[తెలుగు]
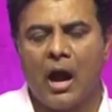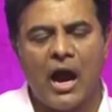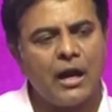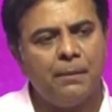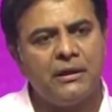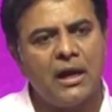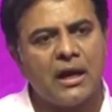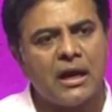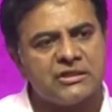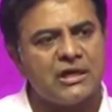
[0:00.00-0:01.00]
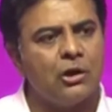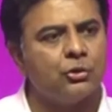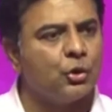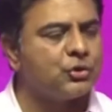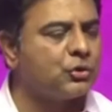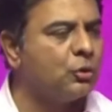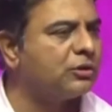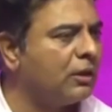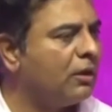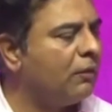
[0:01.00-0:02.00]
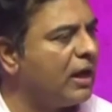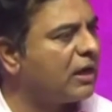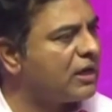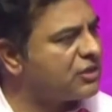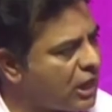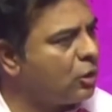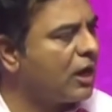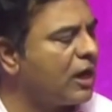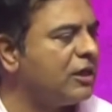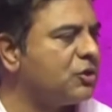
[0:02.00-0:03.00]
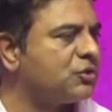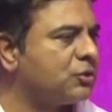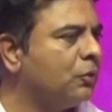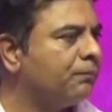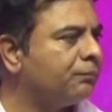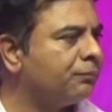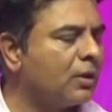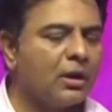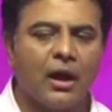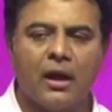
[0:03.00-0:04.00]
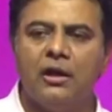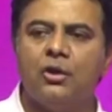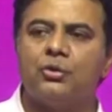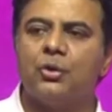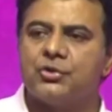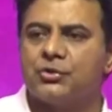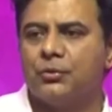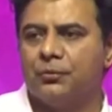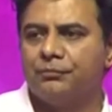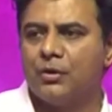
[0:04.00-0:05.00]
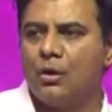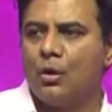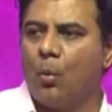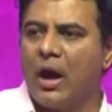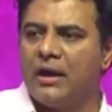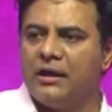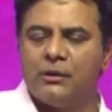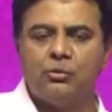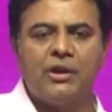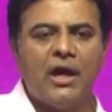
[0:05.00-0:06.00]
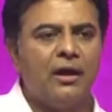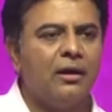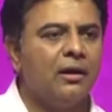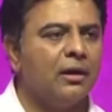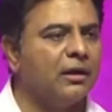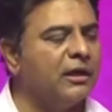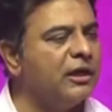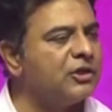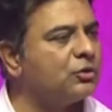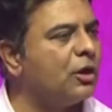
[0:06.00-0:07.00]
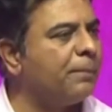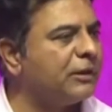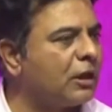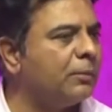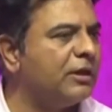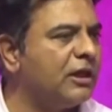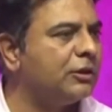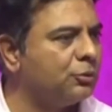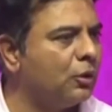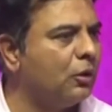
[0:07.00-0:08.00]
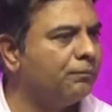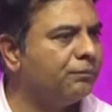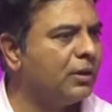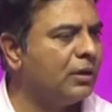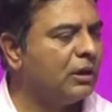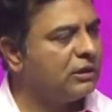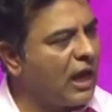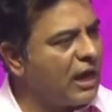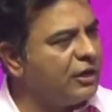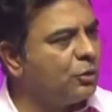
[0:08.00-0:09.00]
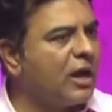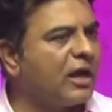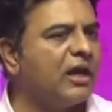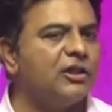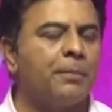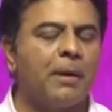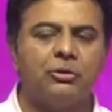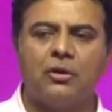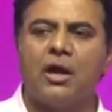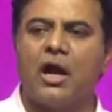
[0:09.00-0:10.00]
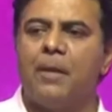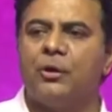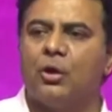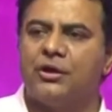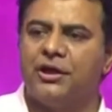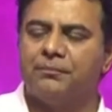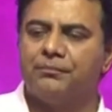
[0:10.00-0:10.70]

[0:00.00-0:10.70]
ఆడబిడ్డల కష్టాలు తుడుస్తూ వారి కష్టాలు కడదేరుస్తూ కన్నీళ్లు తుడుస్తూ వారి ఇంటి ముందే నీరిస్తున్న పథకం ఏదైతే ఉందో దానిని కూడా కేంద్ర ప్రభుత్వం కాపీగొట్టి